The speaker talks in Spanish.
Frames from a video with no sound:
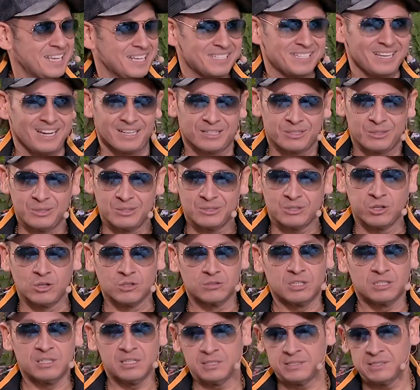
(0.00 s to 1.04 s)
exacto.
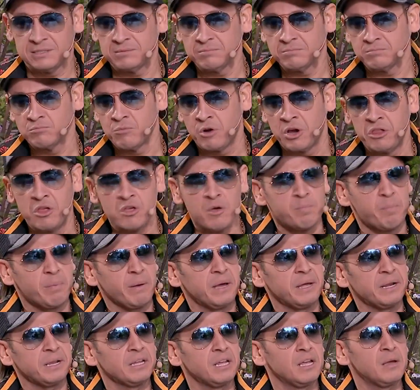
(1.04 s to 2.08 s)
Entonces, bueno,
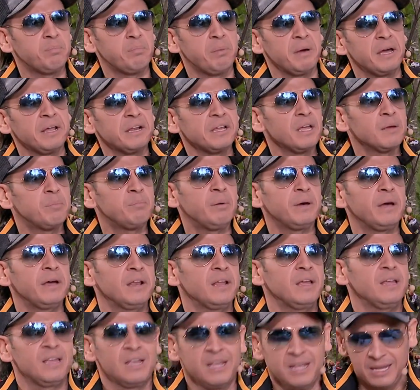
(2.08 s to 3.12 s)
espere y espere y
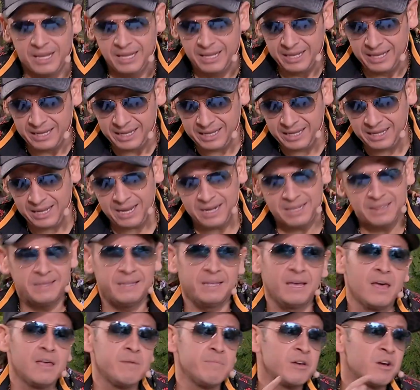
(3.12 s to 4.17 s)
espere. Y el
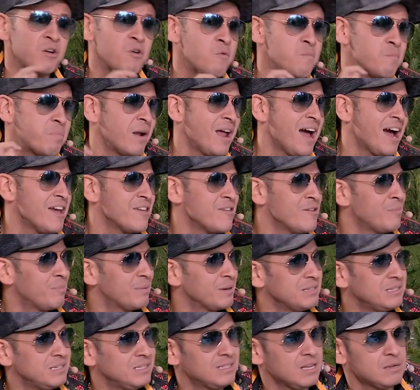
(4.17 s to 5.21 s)
día de mi cumpleaños,
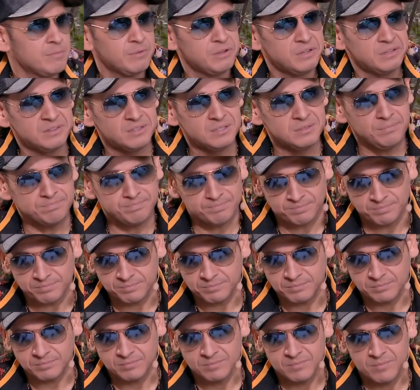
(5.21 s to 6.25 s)
precisamente,
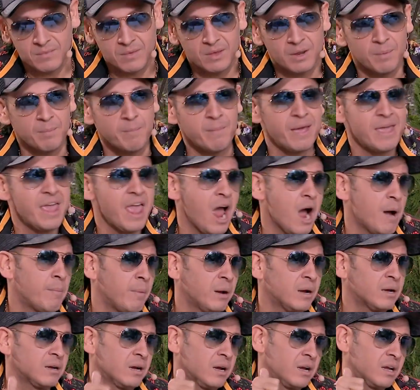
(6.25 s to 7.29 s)
me
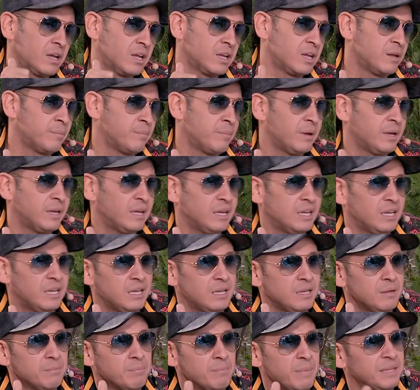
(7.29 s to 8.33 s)
llaman y me,
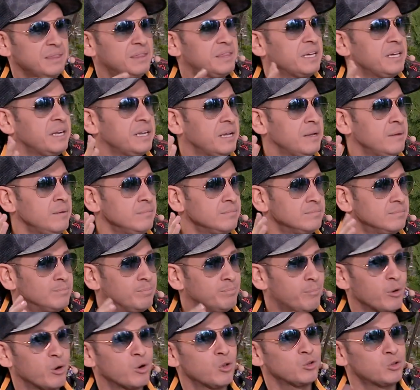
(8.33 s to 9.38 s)
enteré
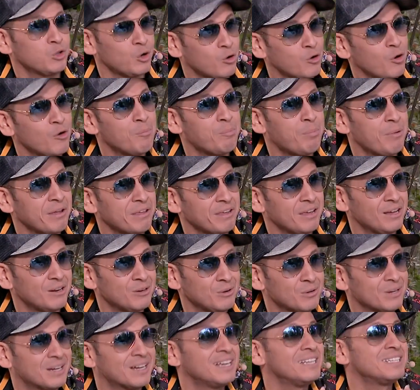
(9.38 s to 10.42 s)
por otros
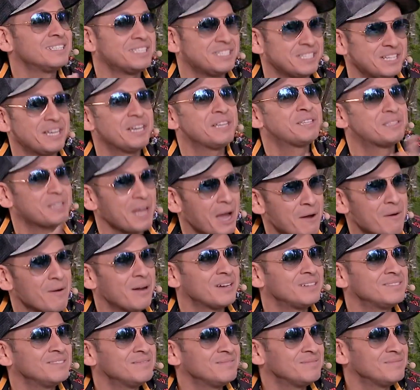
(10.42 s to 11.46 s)
compañeros que sí
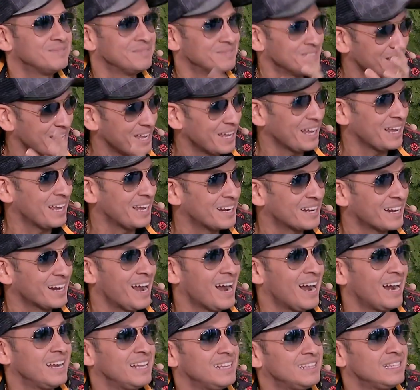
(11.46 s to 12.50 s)
estaban en el
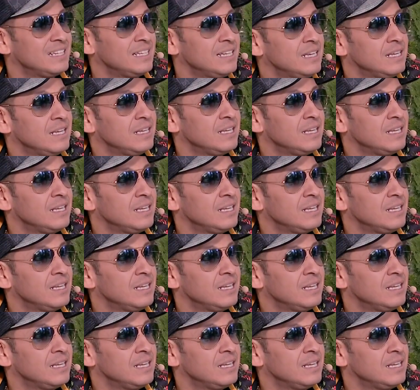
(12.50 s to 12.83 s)
reality